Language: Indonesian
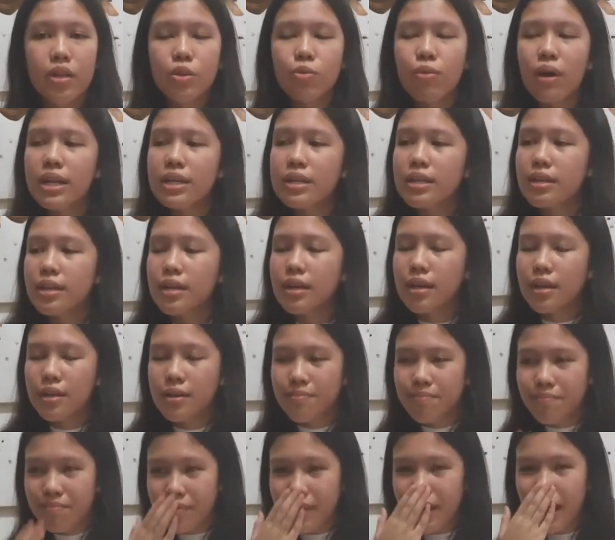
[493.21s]
Tuhan,
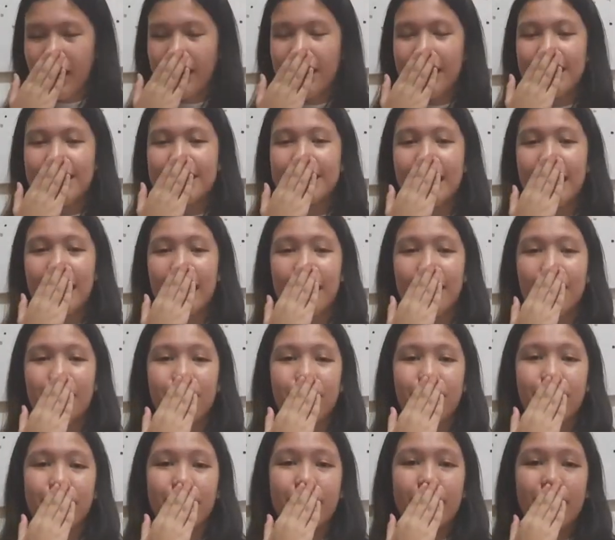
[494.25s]
Anda jangan
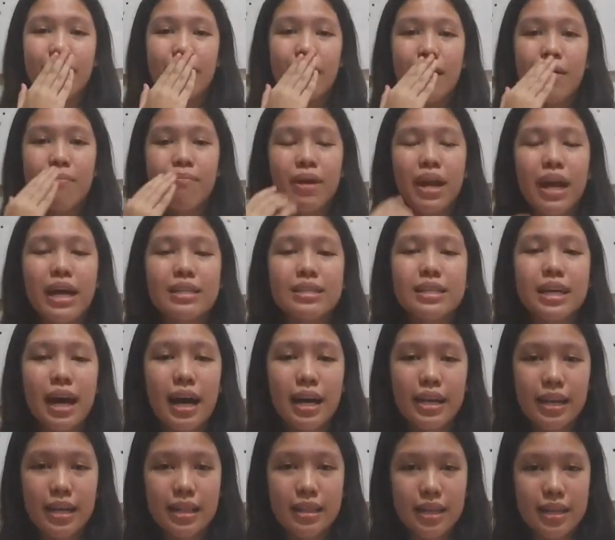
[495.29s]
merasa
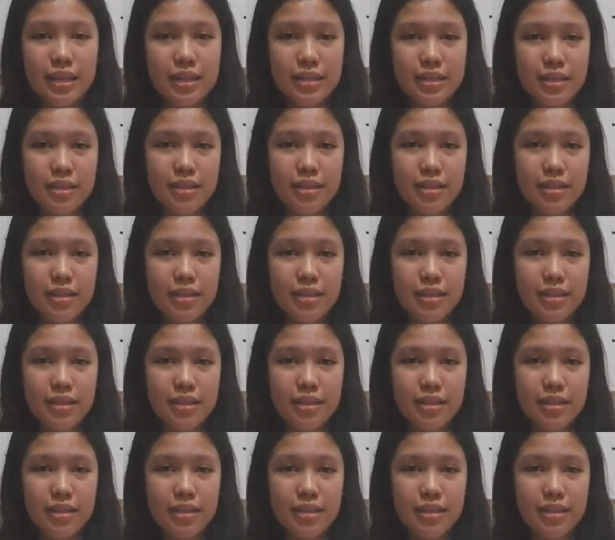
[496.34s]
Anda ter,